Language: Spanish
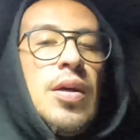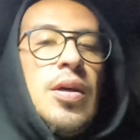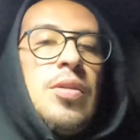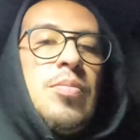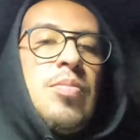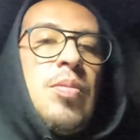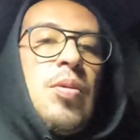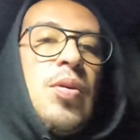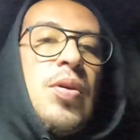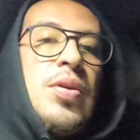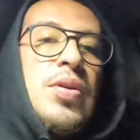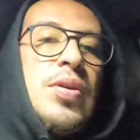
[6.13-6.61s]

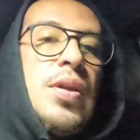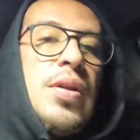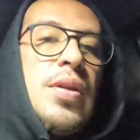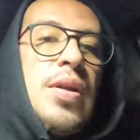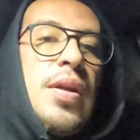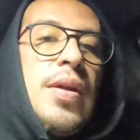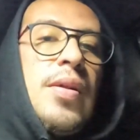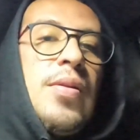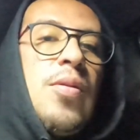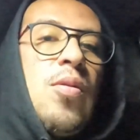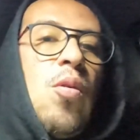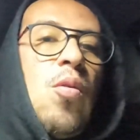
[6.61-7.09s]
Espero que estén
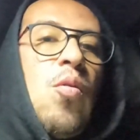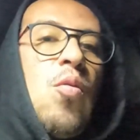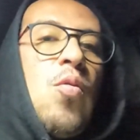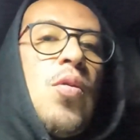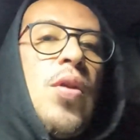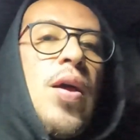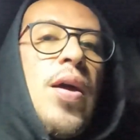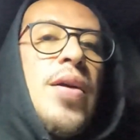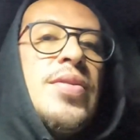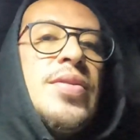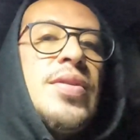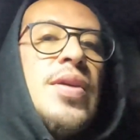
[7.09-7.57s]
teniendo
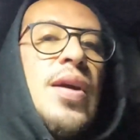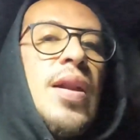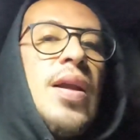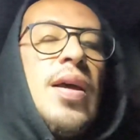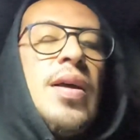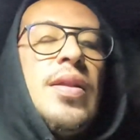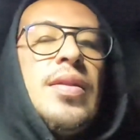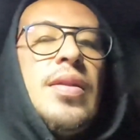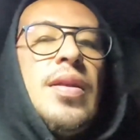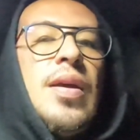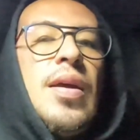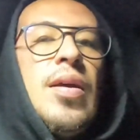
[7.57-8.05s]
un
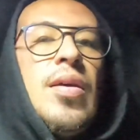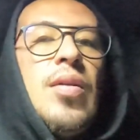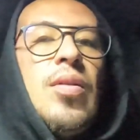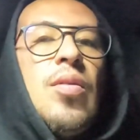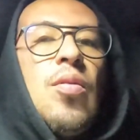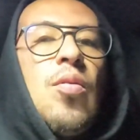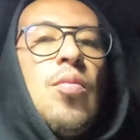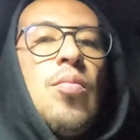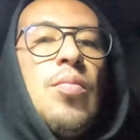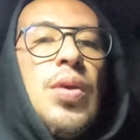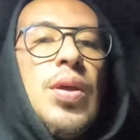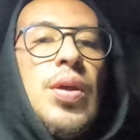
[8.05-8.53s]
excelente
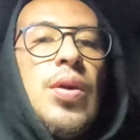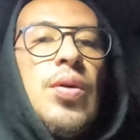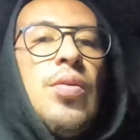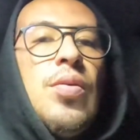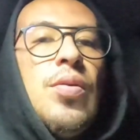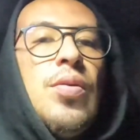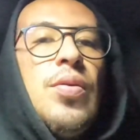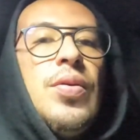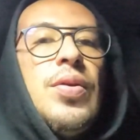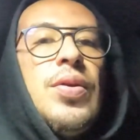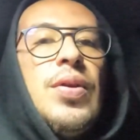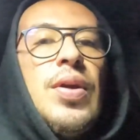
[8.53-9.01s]

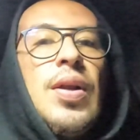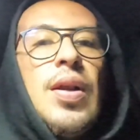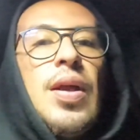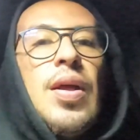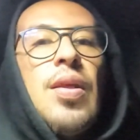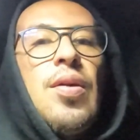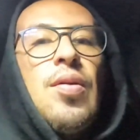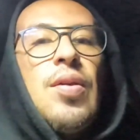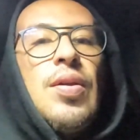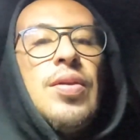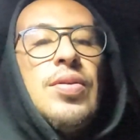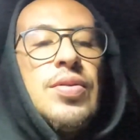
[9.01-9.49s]
domingo y el
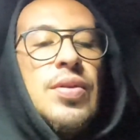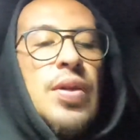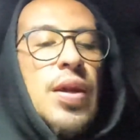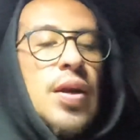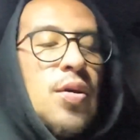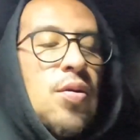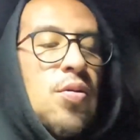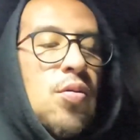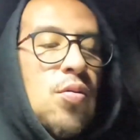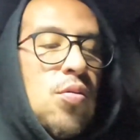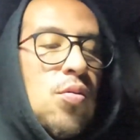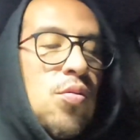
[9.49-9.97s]
día de hoy les
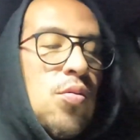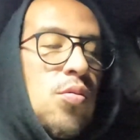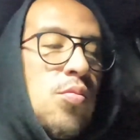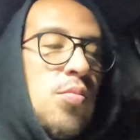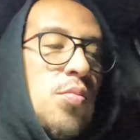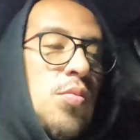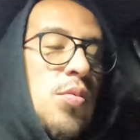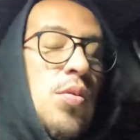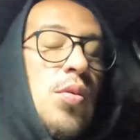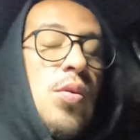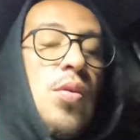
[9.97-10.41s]
traigo